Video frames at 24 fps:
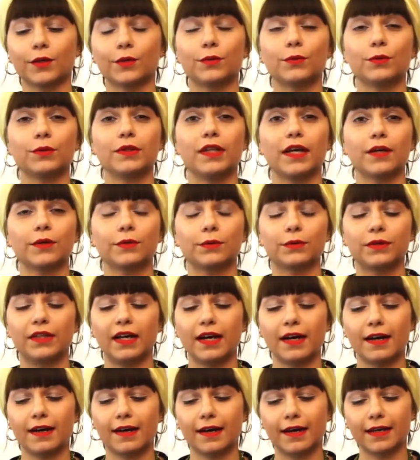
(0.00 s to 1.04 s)
Куда-куда
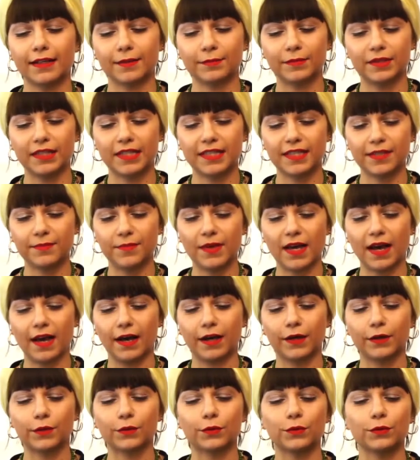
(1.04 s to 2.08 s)
ханом до тебя,
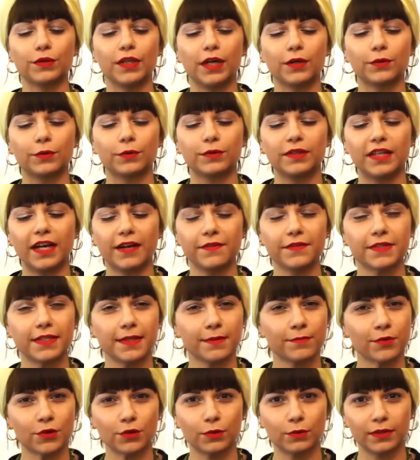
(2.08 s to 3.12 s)
куда-куда
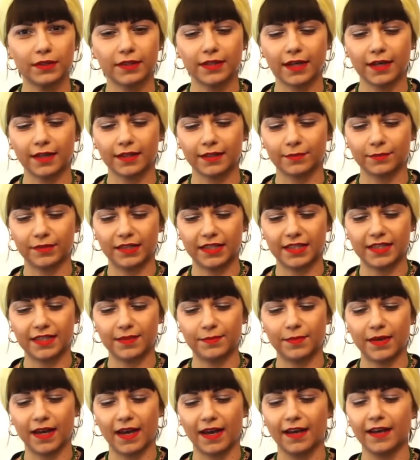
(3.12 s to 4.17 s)
всем султаном до
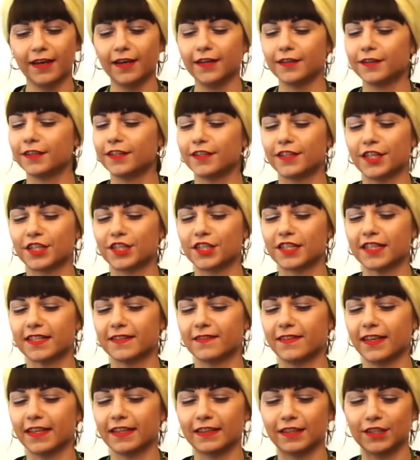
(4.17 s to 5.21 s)
тебя, Ты наш
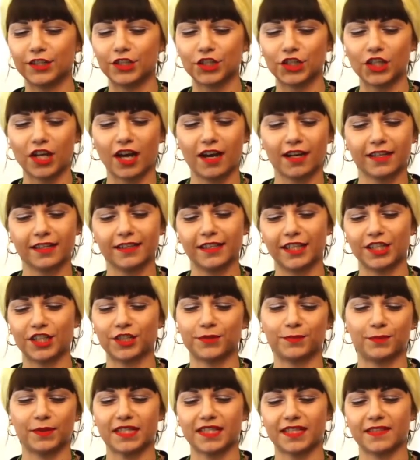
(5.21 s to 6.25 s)
светлый шах, наш
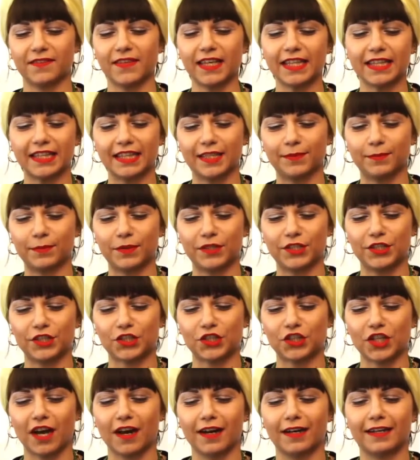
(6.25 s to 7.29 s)
пресветлый
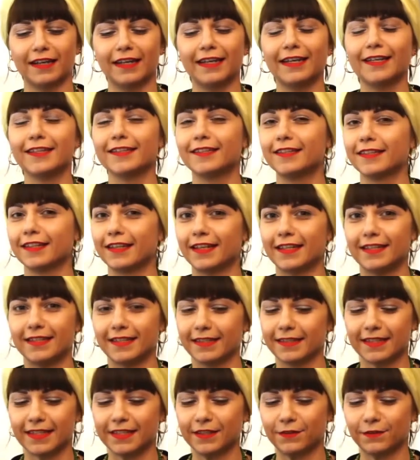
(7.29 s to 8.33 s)
падишах, Ты
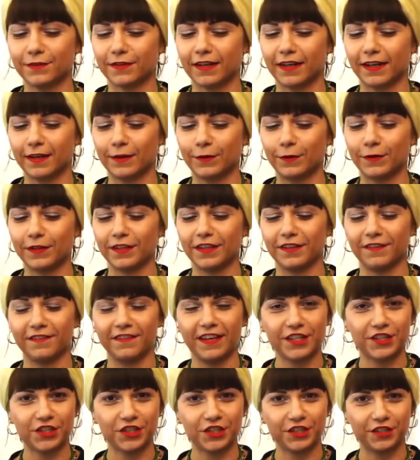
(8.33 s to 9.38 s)
родился в короне,
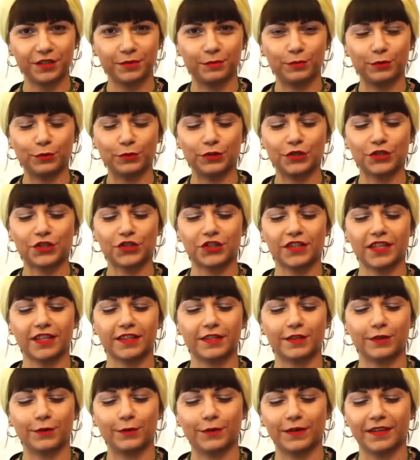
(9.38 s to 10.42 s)
вечно будешь на
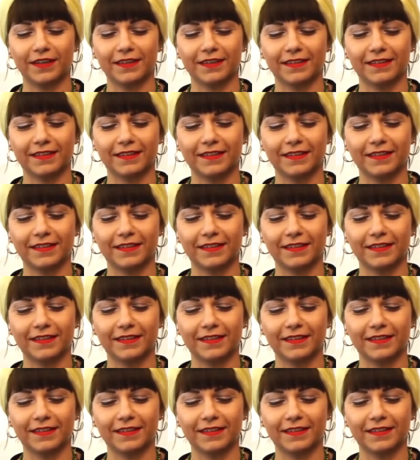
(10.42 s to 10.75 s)
троне.